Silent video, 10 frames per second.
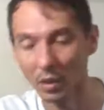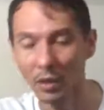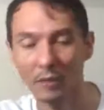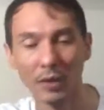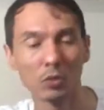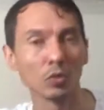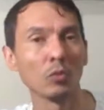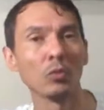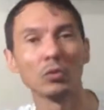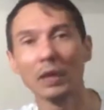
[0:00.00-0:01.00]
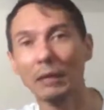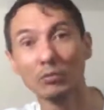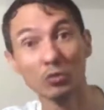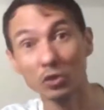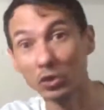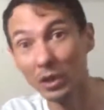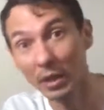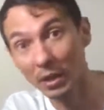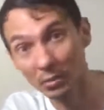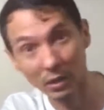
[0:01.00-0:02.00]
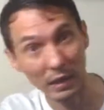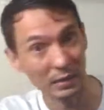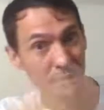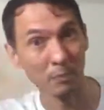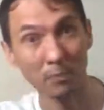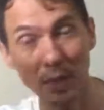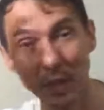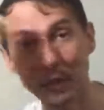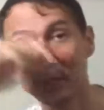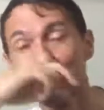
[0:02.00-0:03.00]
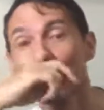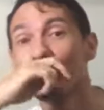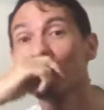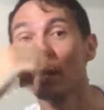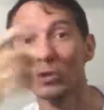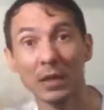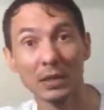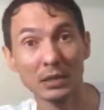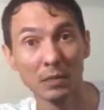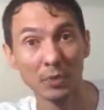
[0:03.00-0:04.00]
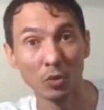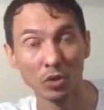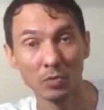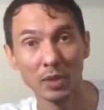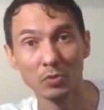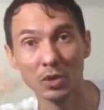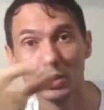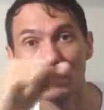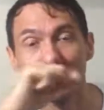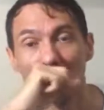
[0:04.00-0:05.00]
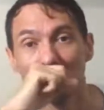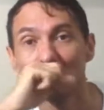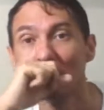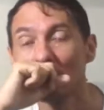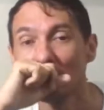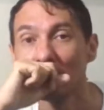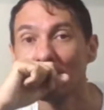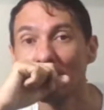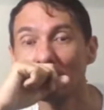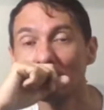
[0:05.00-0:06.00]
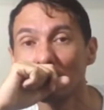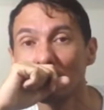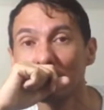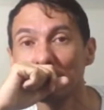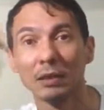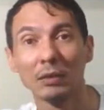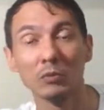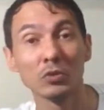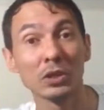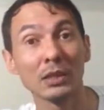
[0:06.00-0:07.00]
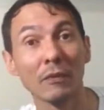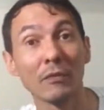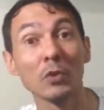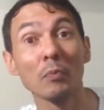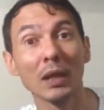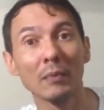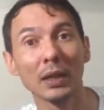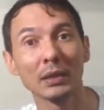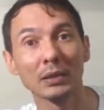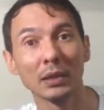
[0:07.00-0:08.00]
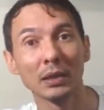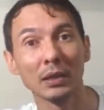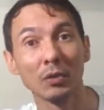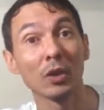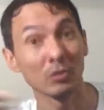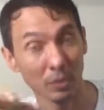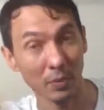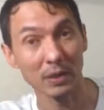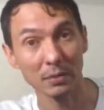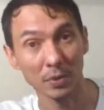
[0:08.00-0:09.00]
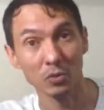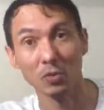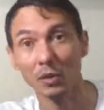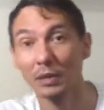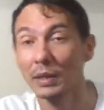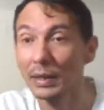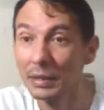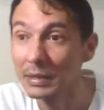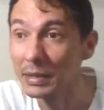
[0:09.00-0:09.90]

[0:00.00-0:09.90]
vai todo mundo ganhar muito dinheiro, enlarguecer pênis. Eu já recebi, hoje mesmo eu recebi um que fala sobre o desafio para emagrecer. Eu quero dizer para essa pessoa que